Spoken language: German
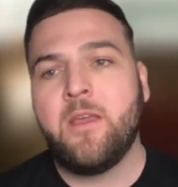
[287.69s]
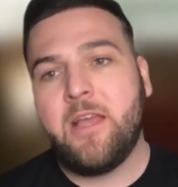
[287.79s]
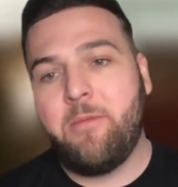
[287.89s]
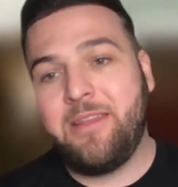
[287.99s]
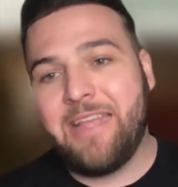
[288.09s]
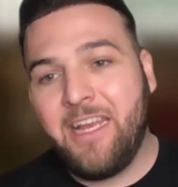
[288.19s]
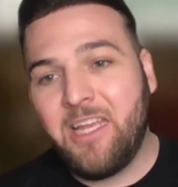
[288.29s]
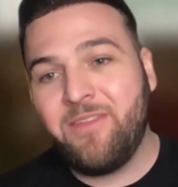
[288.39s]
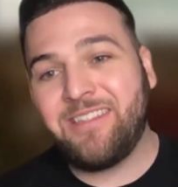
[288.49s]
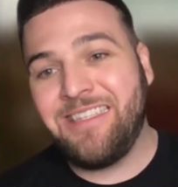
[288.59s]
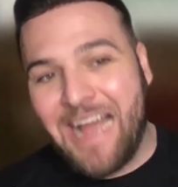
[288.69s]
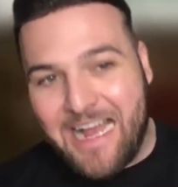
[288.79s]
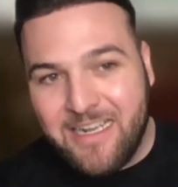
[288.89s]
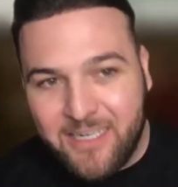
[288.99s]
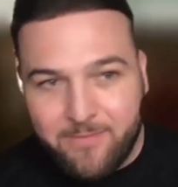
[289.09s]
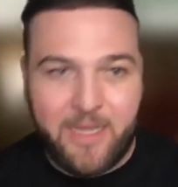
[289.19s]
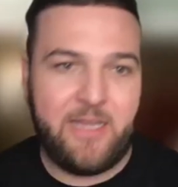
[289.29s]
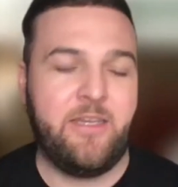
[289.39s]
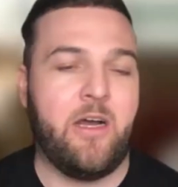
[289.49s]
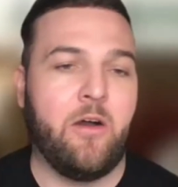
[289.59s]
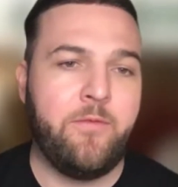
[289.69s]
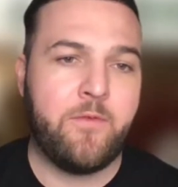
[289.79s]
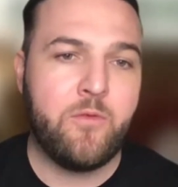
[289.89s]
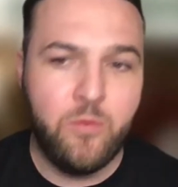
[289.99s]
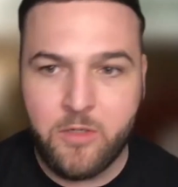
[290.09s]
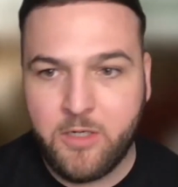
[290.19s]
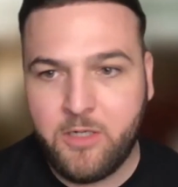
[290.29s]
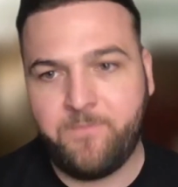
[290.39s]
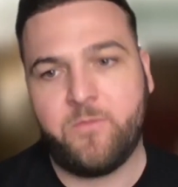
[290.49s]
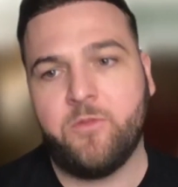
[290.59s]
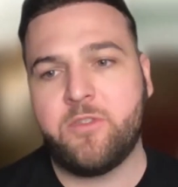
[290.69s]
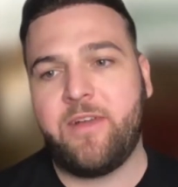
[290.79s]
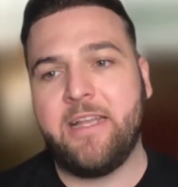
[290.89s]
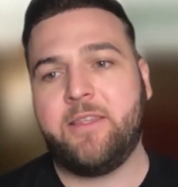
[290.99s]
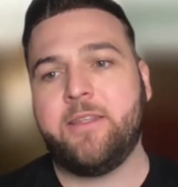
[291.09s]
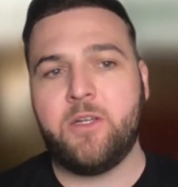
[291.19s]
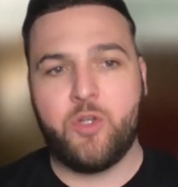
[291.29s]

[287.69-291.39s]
Aber ich denke, wir sind allgemein auf Google und so weiter